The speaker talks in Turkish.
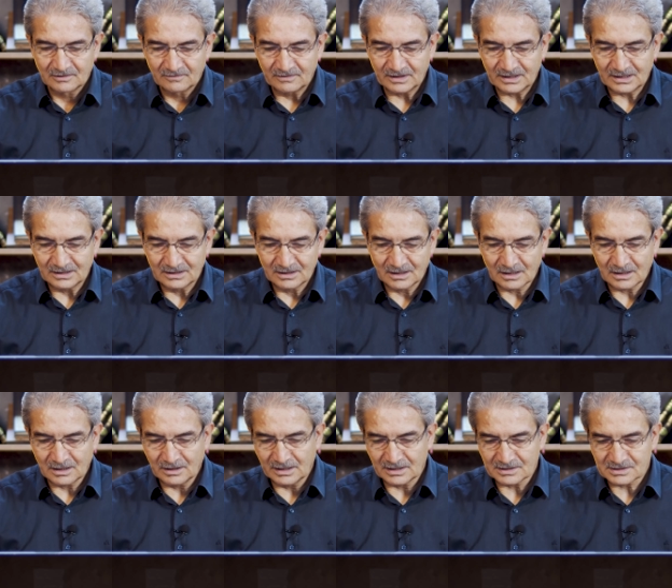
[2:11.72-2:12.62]
ve
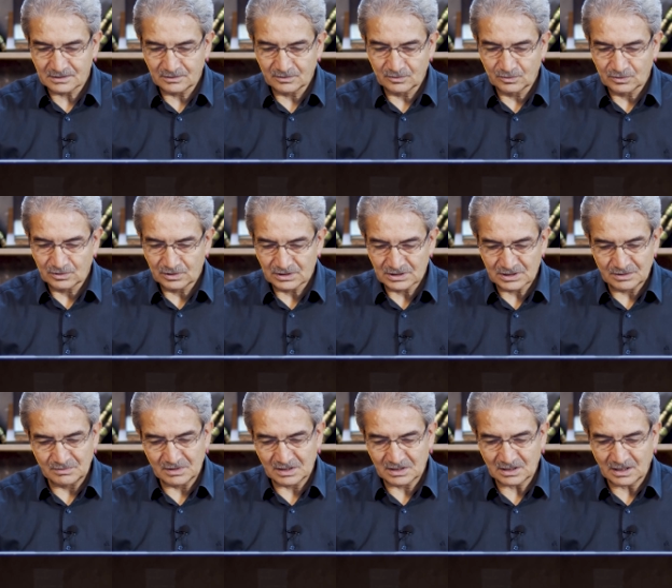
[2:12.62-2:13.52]
anayasa,
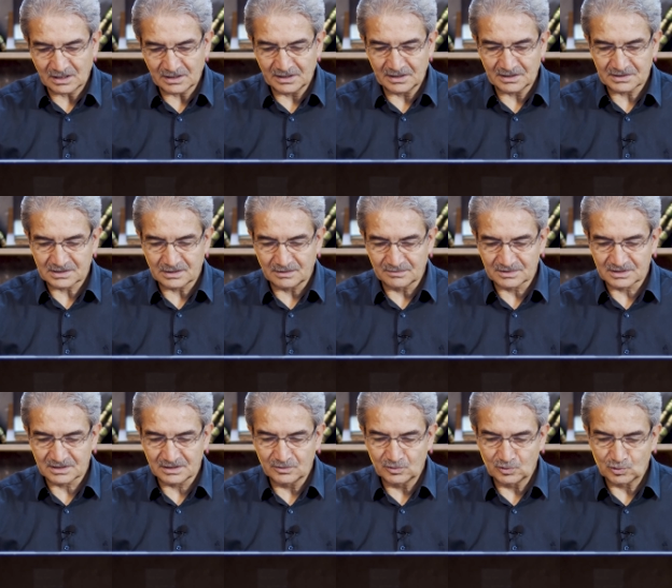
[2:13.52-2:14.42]
şimdiki
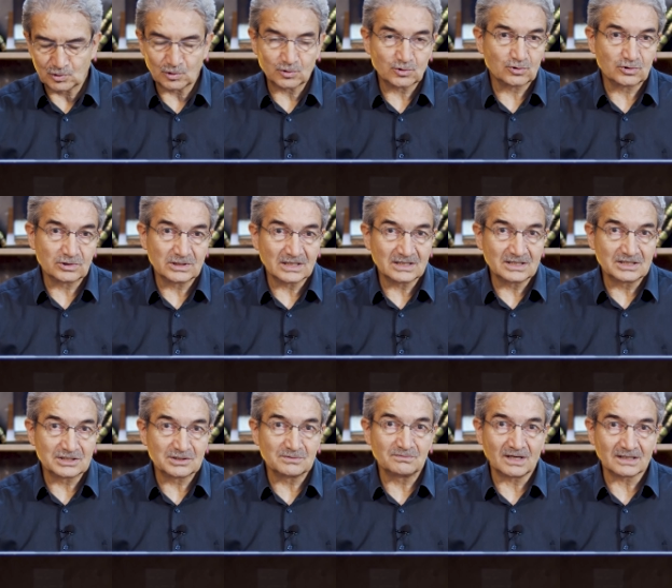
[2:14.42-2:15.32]
anayasamızın
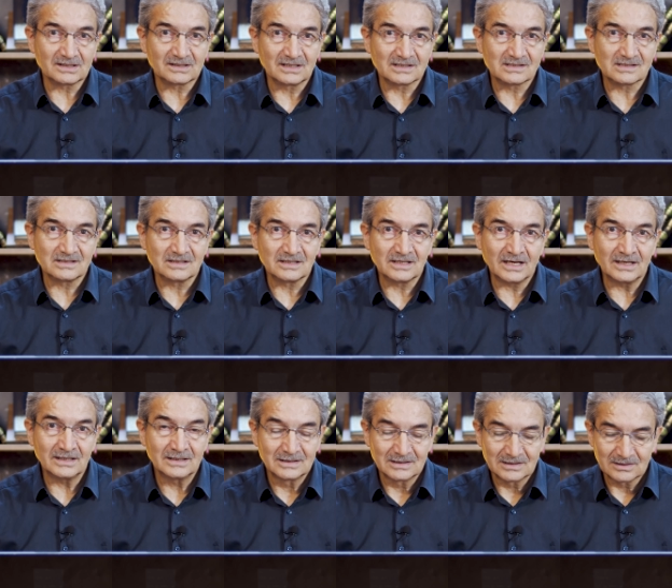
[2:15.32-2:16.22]
137.
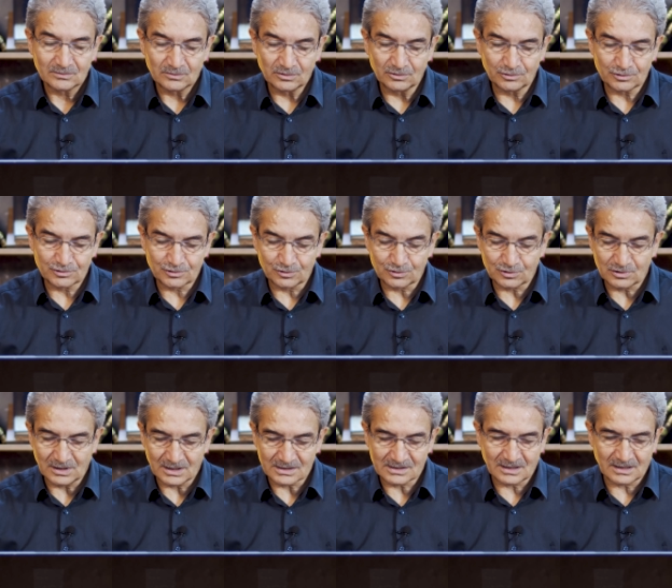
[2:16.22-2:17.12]
maddesinde bu husus
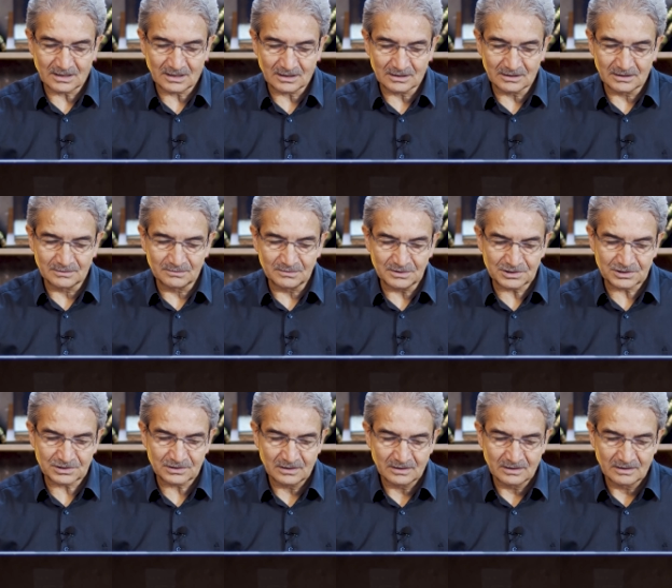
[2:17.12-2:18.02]
nazara
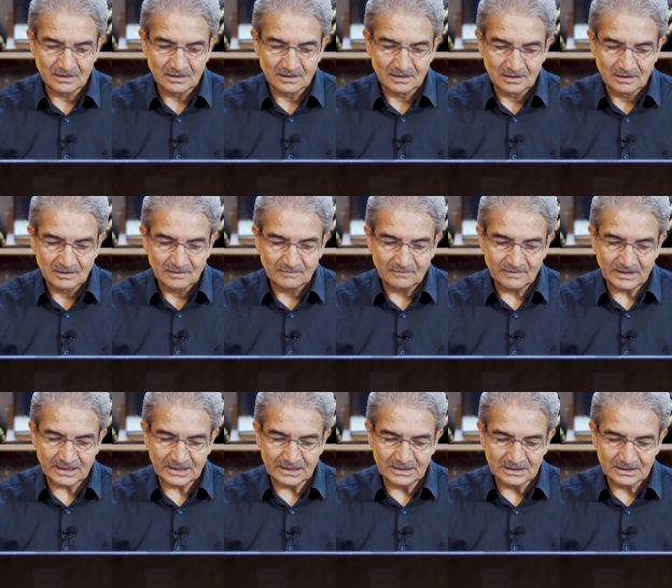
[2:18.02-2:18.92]
alınmış
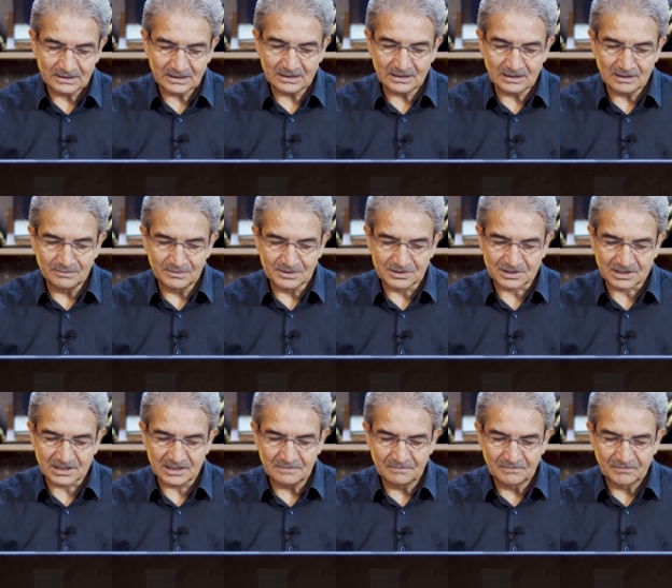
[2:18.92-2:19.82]
ve denilmiş
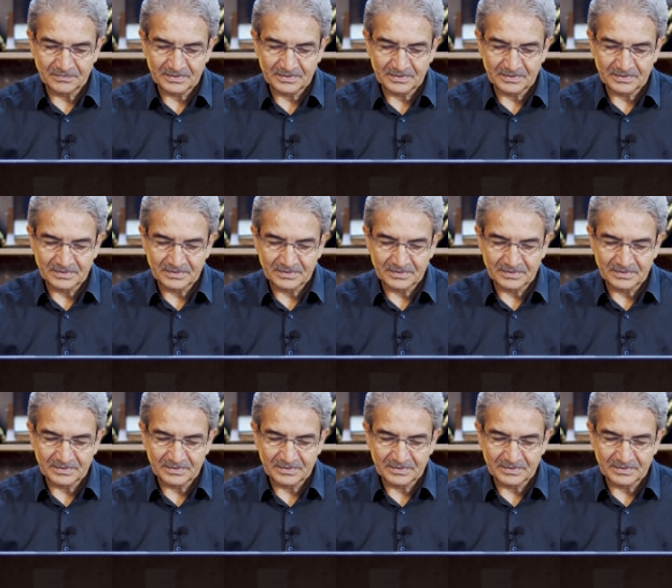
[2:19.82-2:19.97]
ki